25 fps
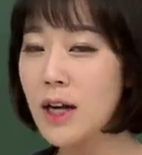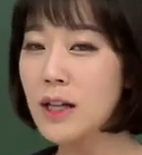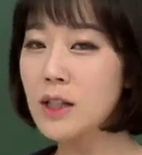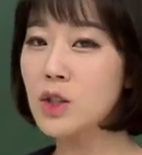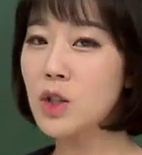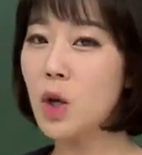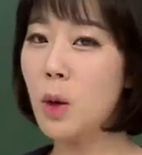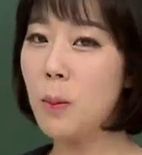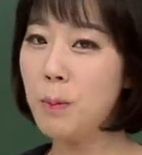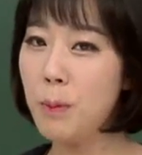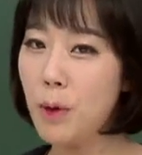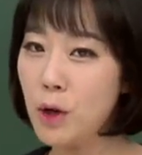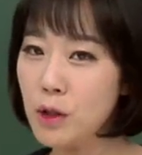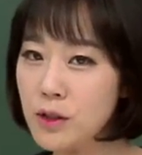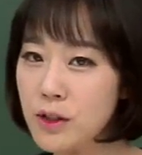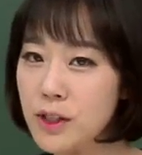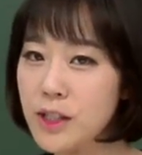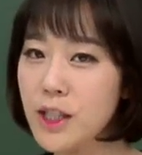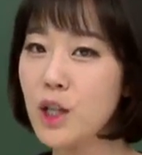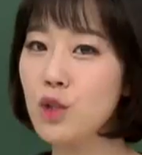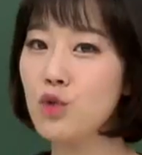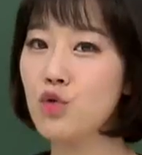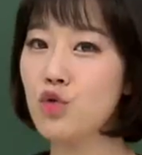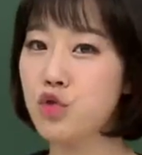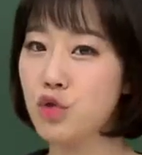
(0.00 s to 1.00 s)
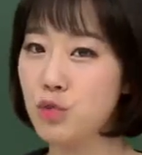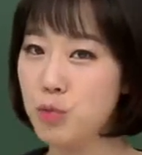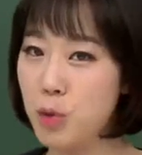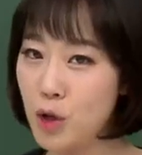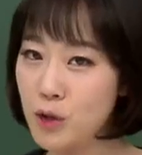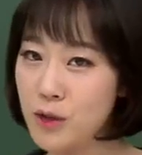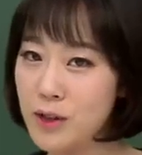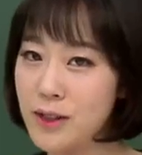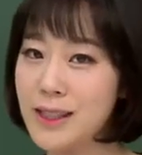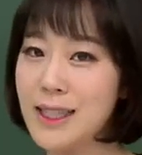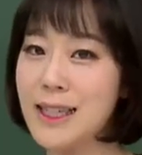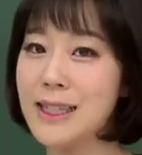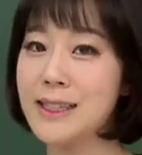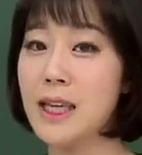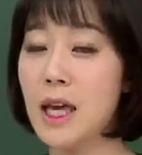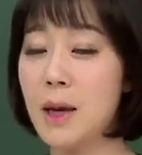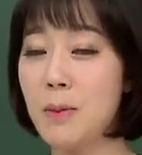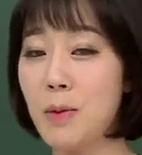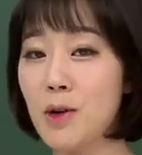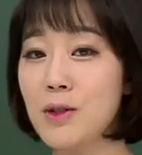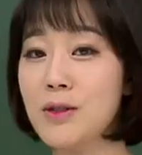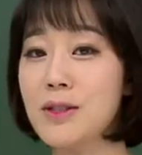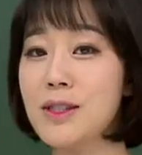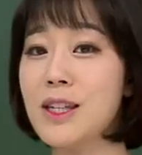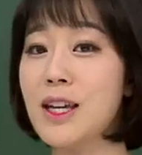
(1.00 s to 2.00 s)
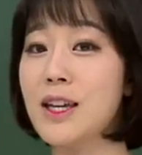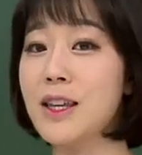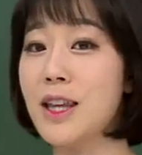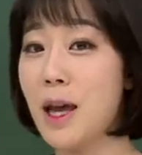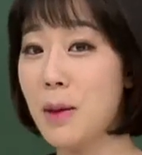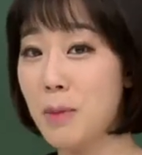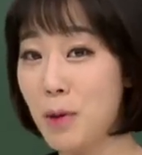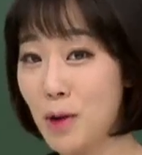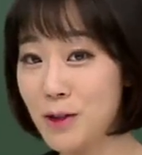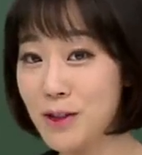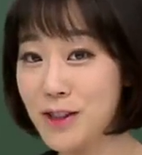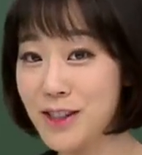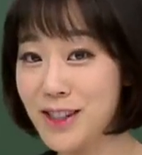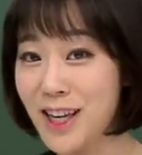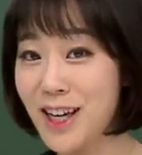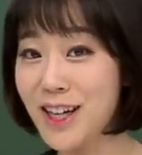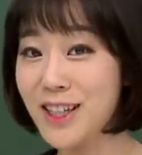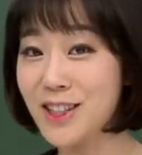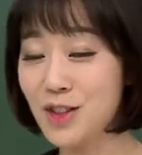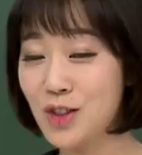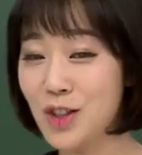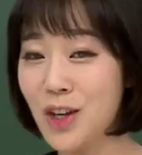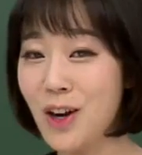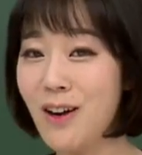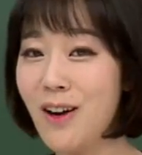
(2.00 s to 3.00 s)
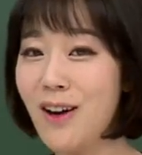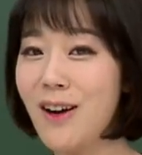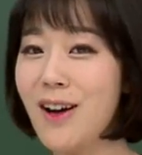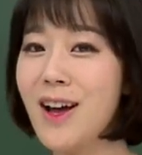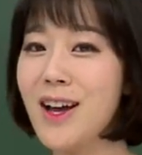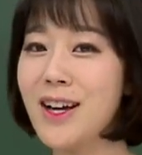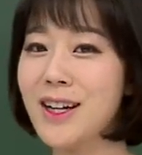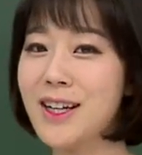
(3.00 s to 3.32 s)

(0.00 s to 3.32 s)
첫 번째, 두 번째, 세 번째, 네 번째. 그죠?